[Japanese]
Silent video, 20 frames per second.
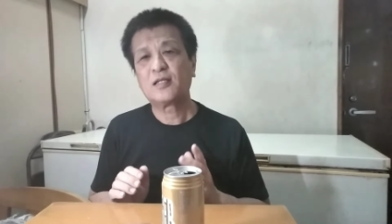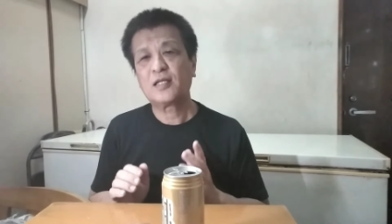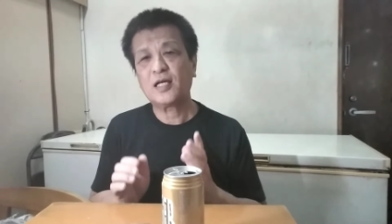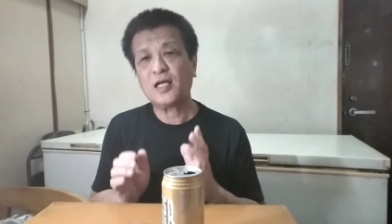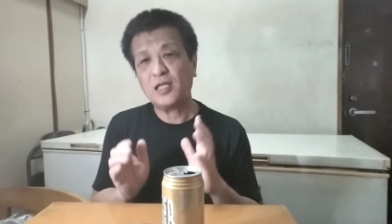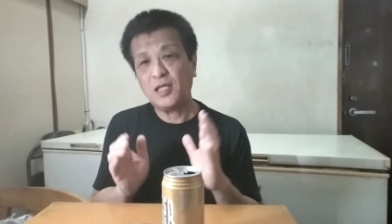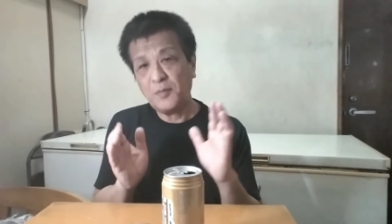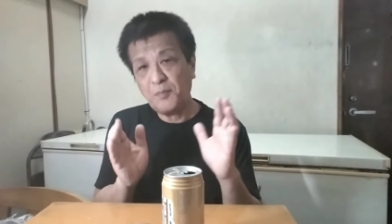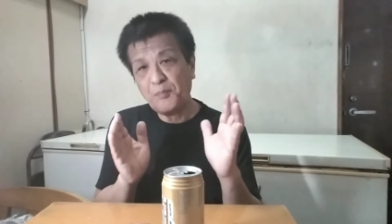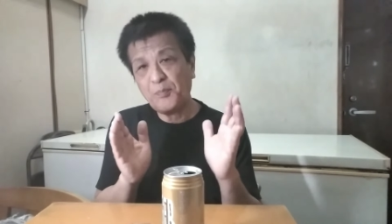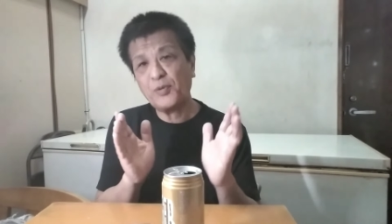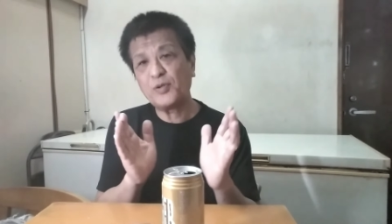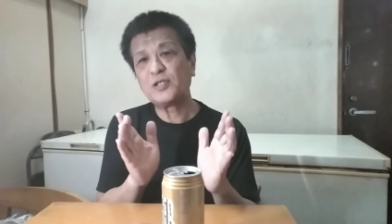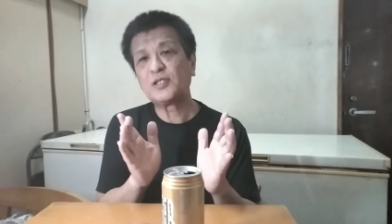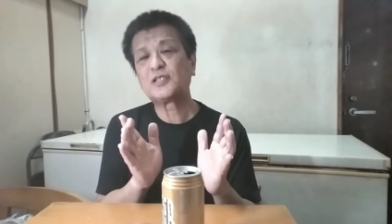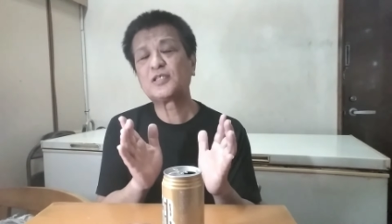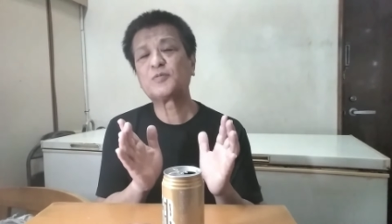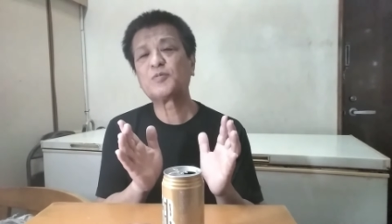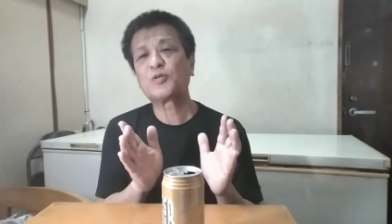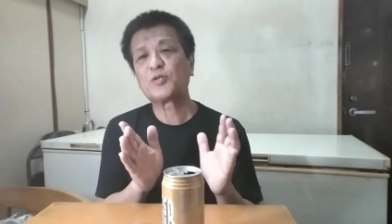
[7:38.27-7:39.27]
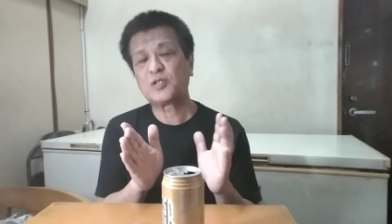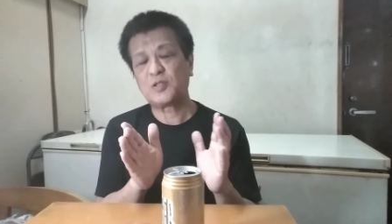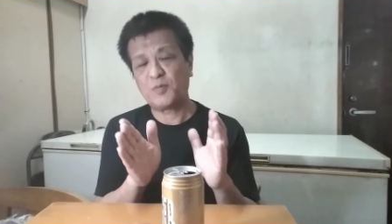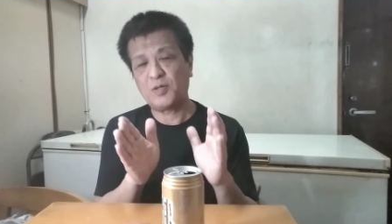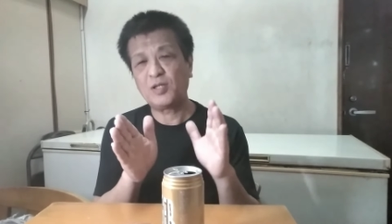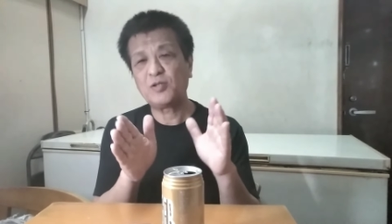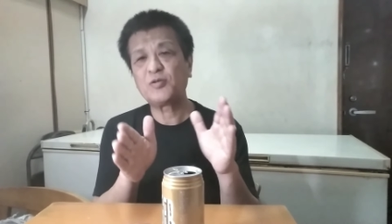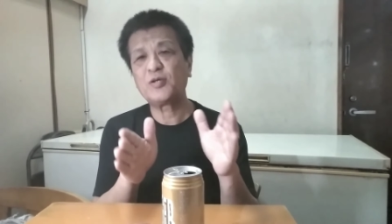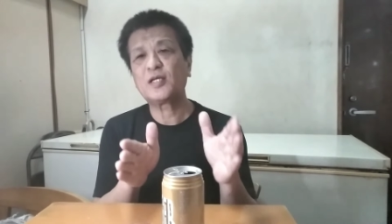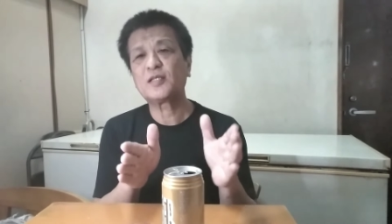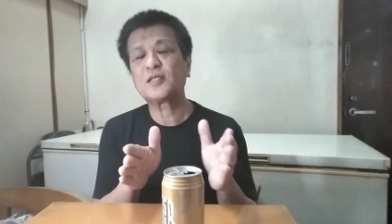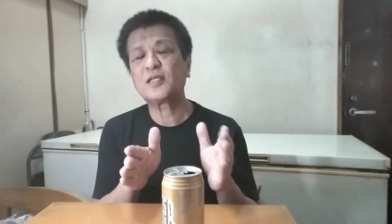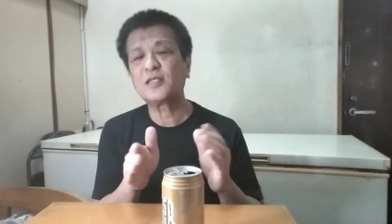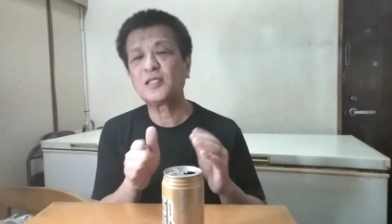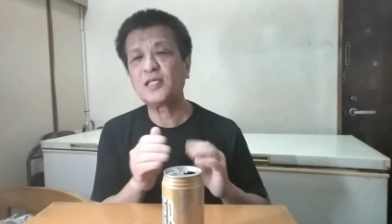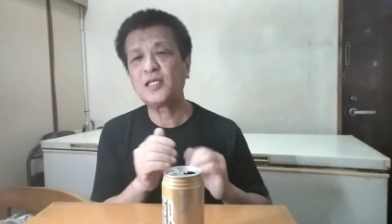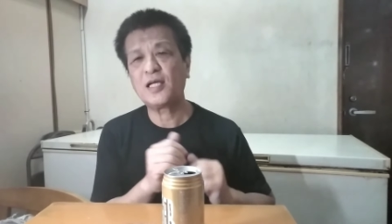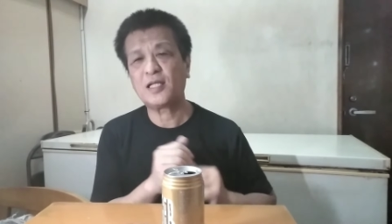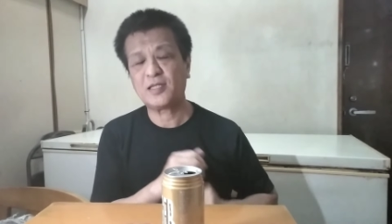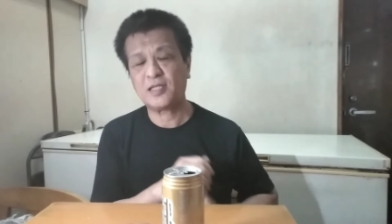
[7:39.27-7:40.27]
だから一本に絞って弁当屋さ
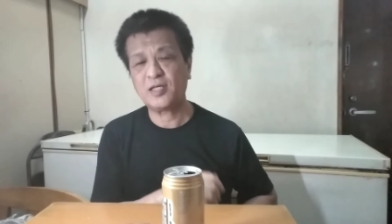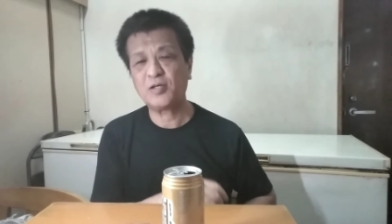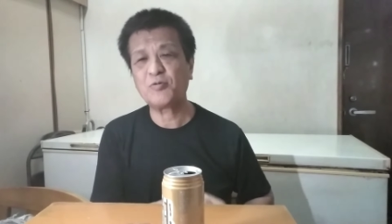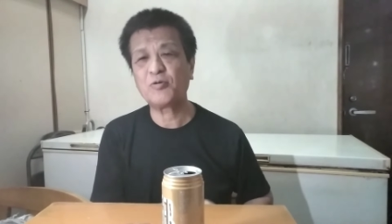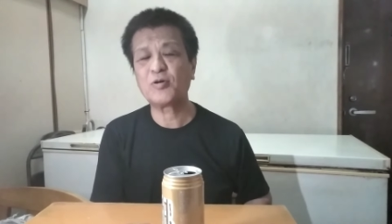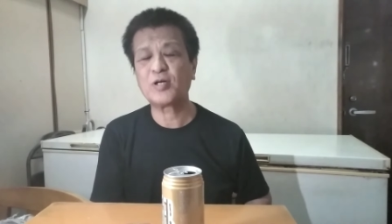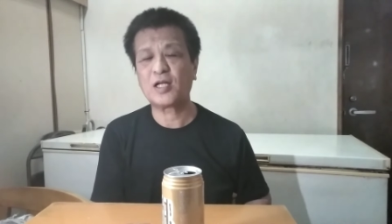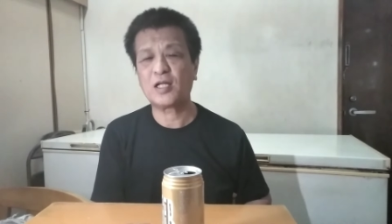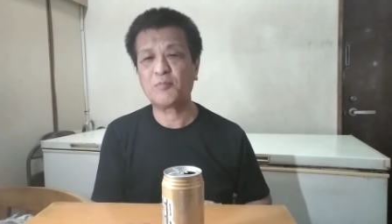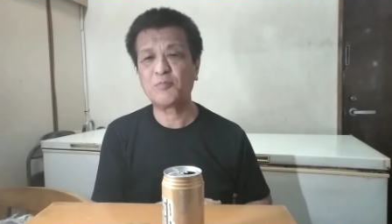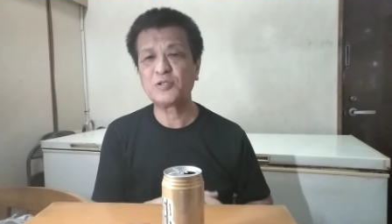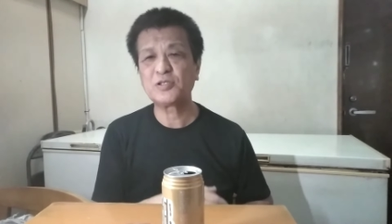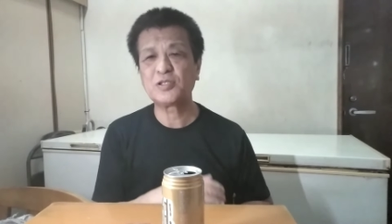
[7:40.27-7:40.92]
んでやっていこうかな。